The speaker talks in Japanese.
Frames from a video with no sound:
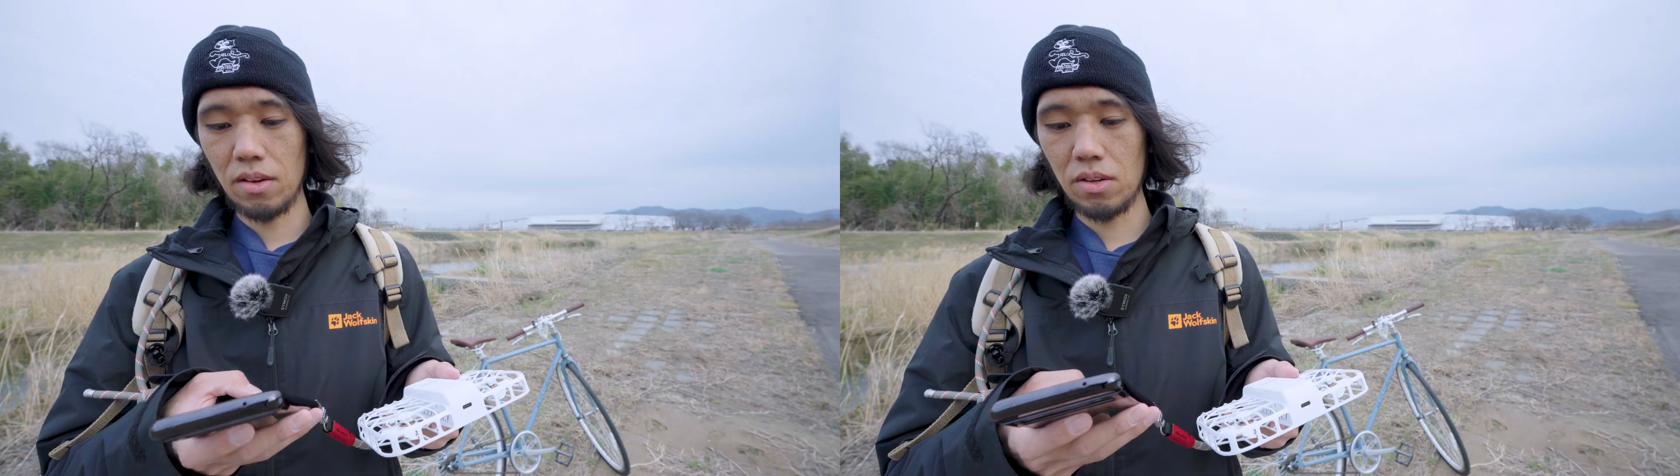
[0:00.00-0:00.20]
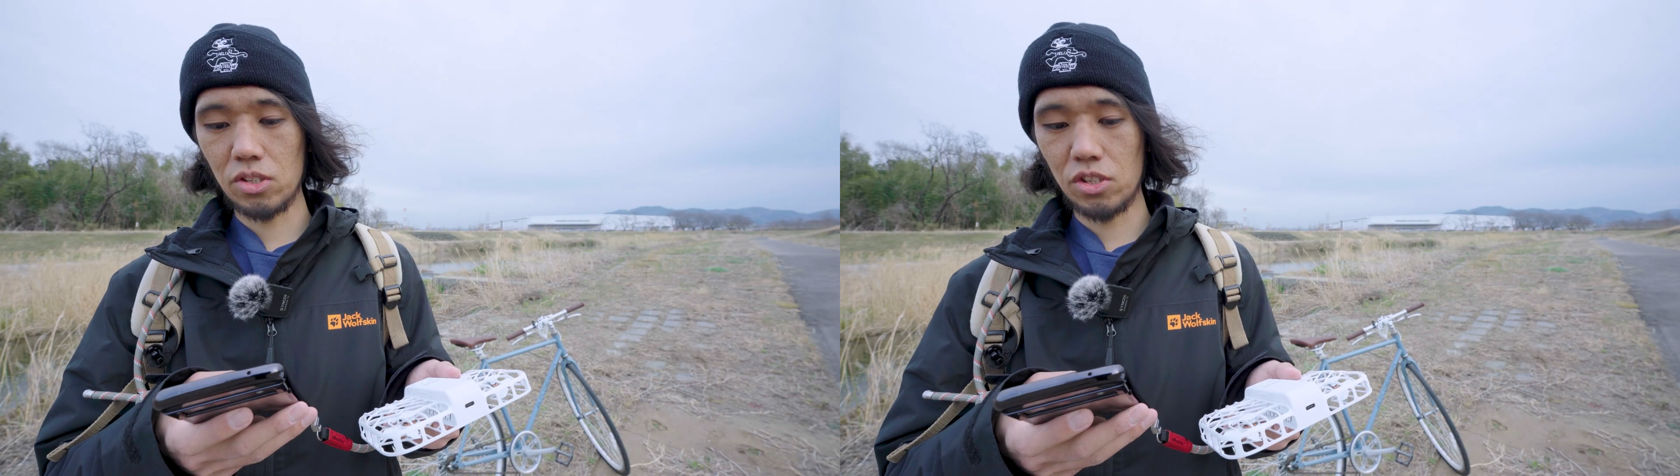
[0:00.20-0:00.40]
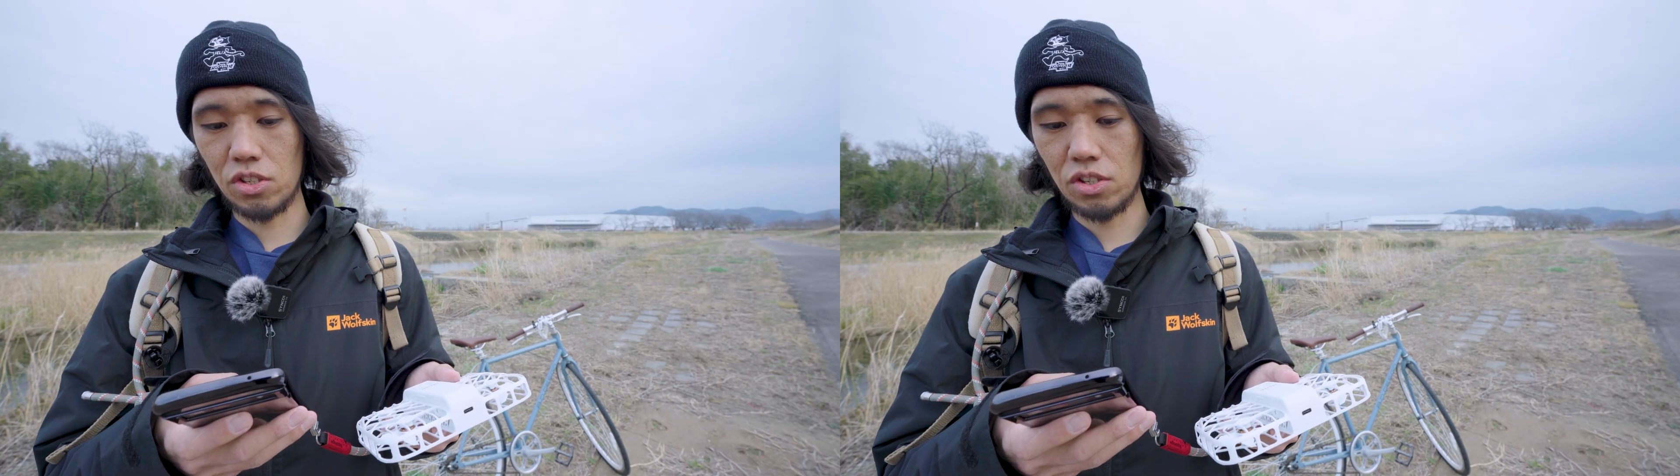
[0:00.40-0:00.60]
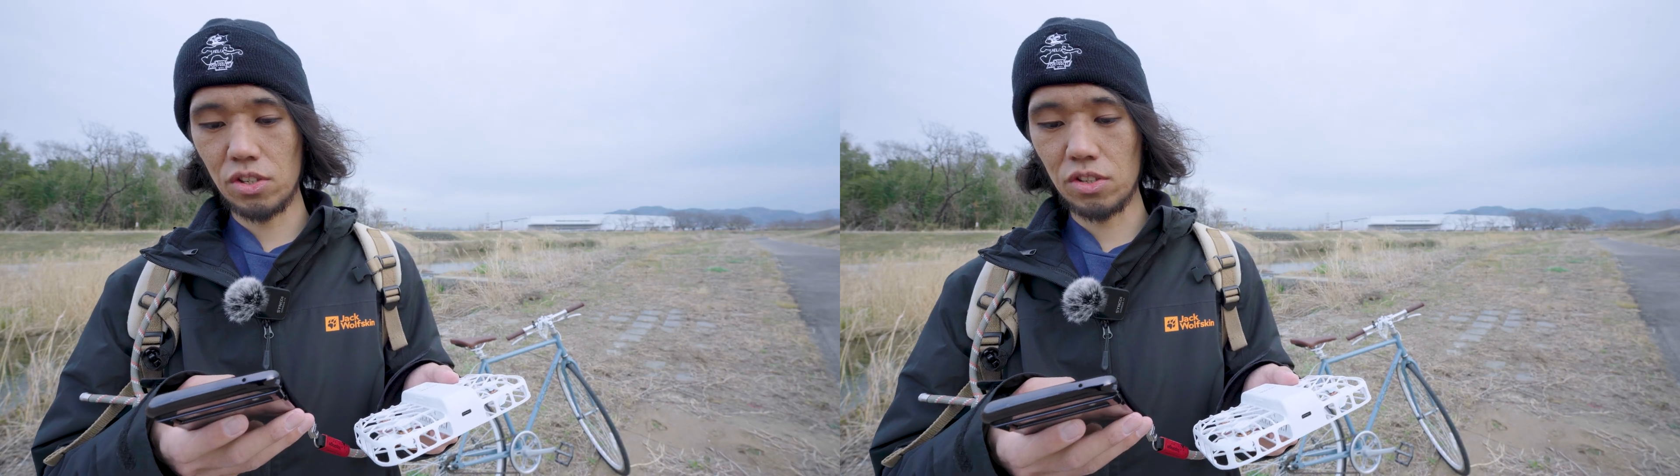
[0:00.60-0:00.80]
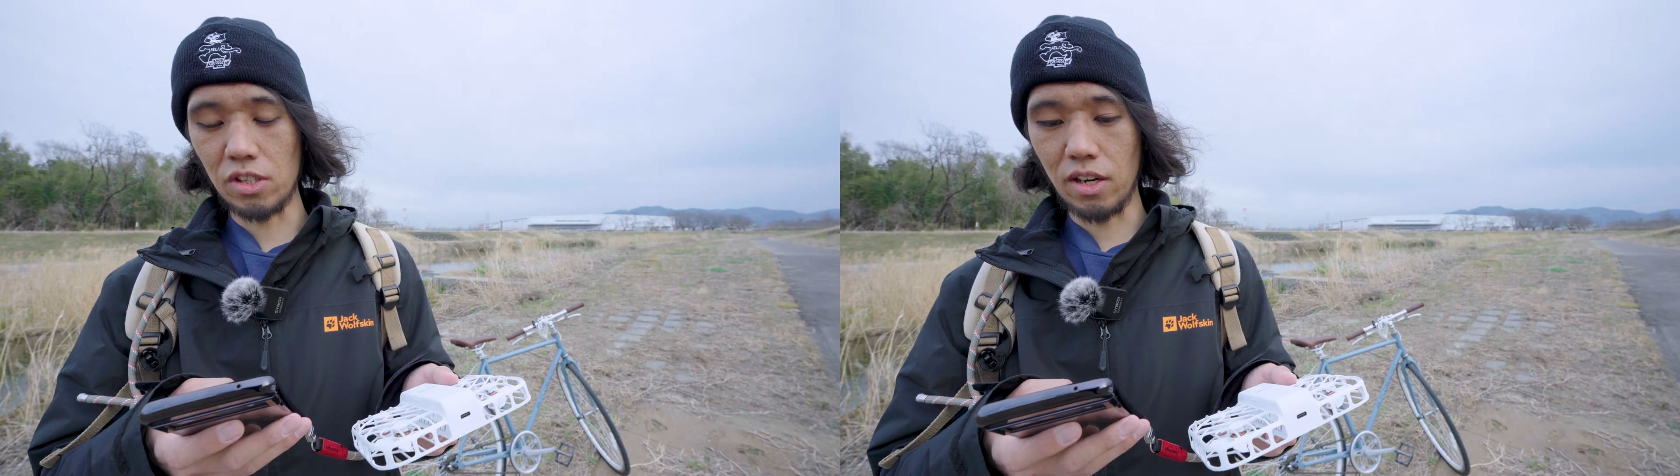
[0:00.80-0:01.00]
よ
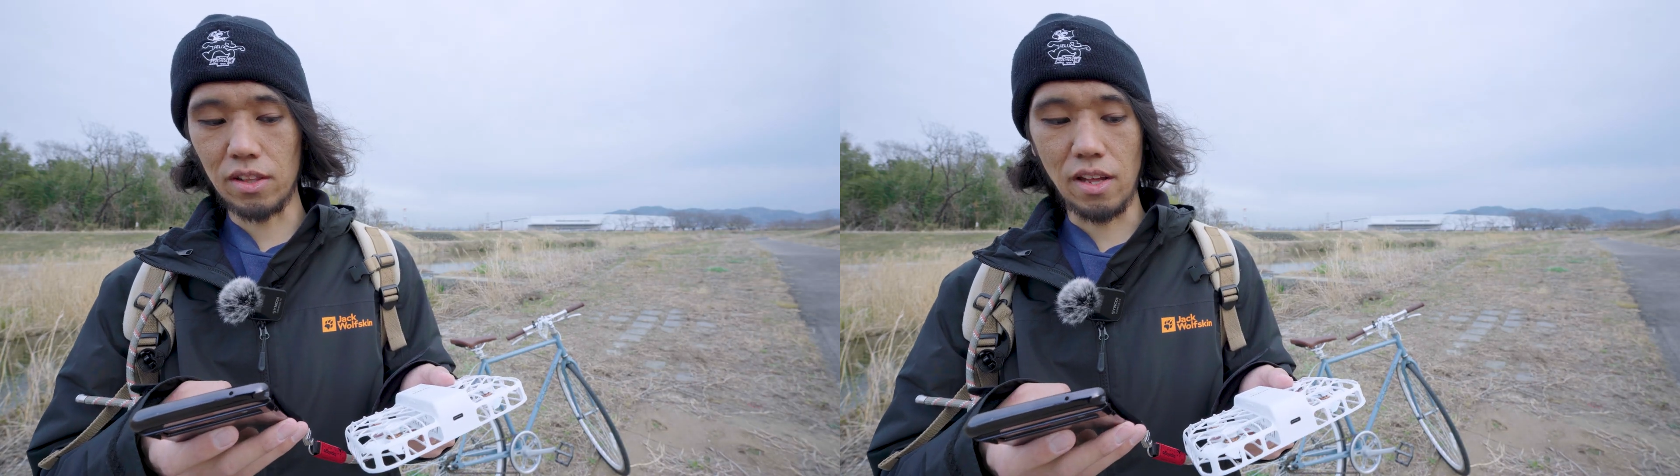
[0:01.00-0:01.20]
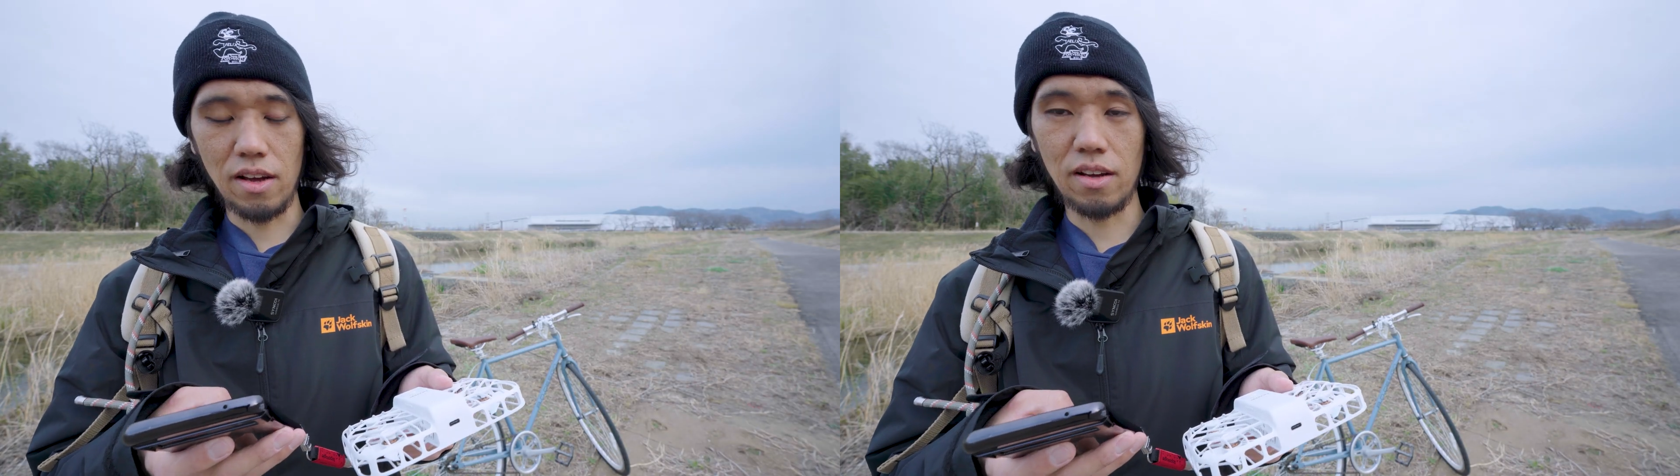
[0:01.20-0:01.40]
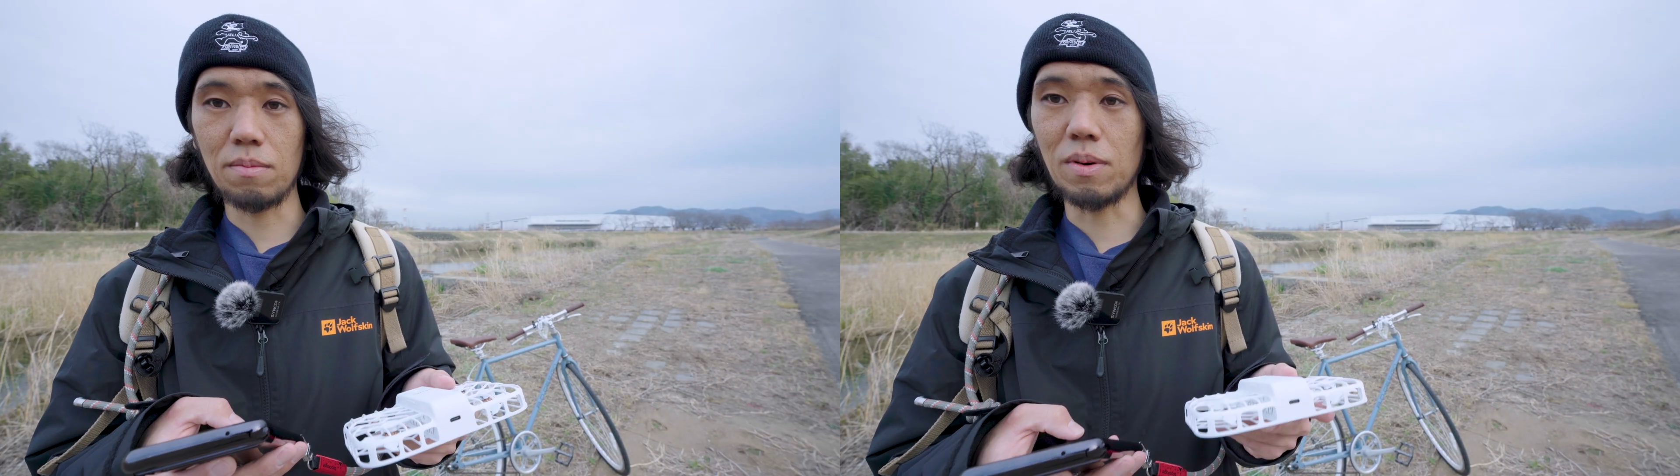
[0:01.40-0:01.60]
しつながった